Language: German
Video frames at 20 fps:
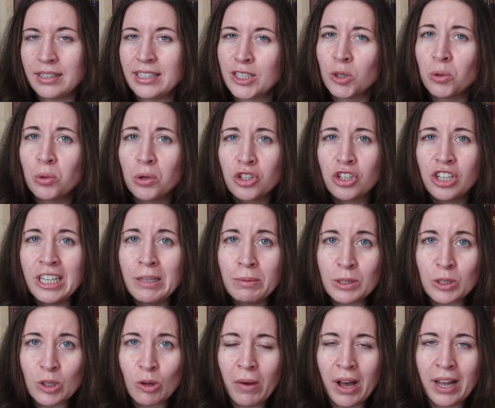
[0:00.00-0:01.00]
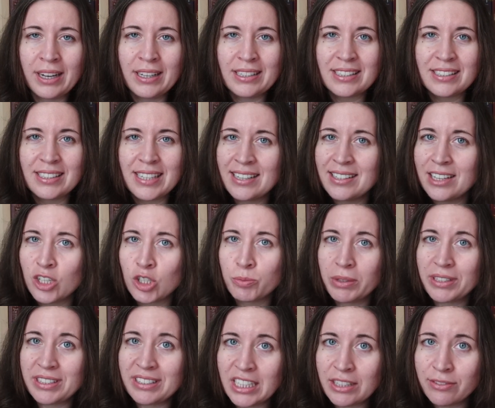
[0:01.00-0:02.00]
Historische Liebesromane ist sehr, sehr
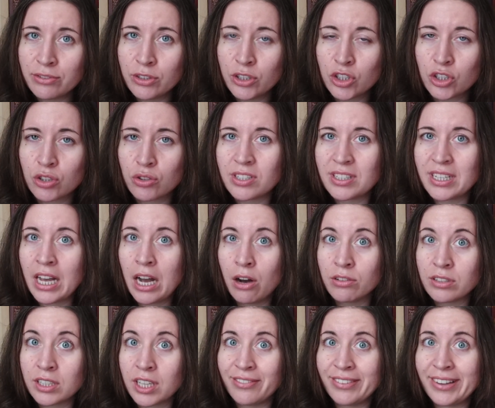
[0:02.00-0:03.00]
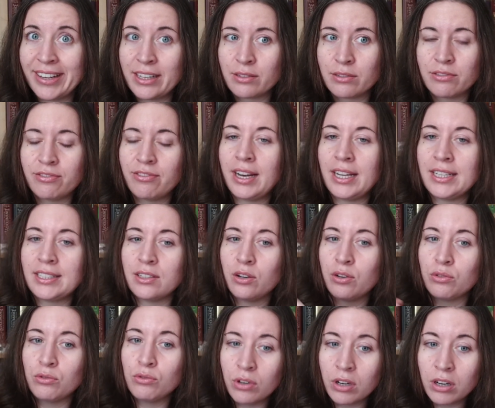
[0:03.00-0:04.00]
spezifisch und sehr ausgewählt und vielleicht
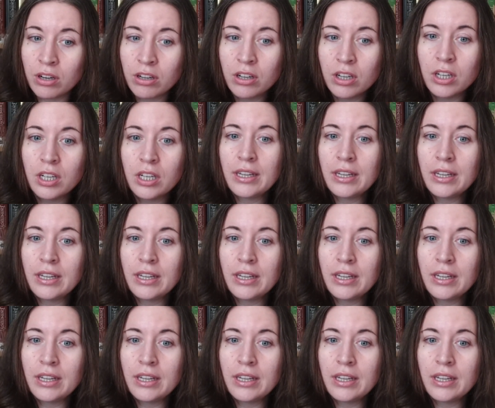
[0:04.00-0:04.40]
auch nur